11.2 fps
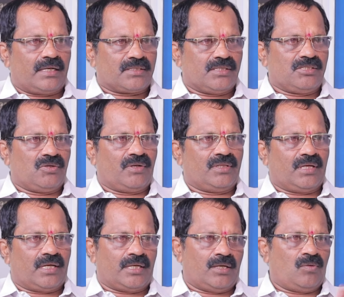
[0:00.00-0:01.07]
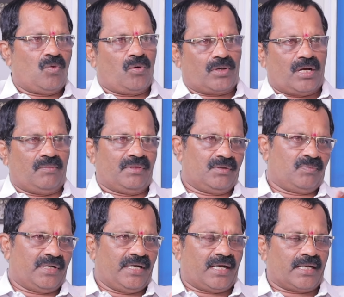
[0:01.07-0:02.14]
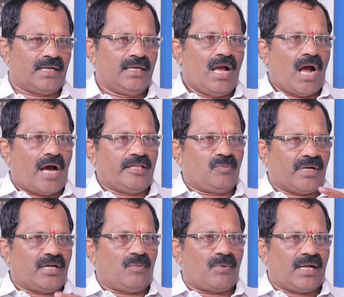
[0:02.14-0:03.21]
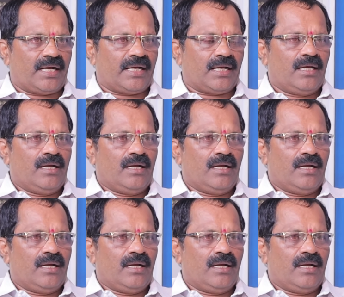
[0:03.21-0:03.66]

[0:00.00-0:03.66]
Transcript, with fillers: லாஸ்ட்னு சொல்லிட்டு வந்து அதை ஓவரா வித் பண்ணிட்டாங்க அதுக்கப்புறம் என்ன பண்ணாங்க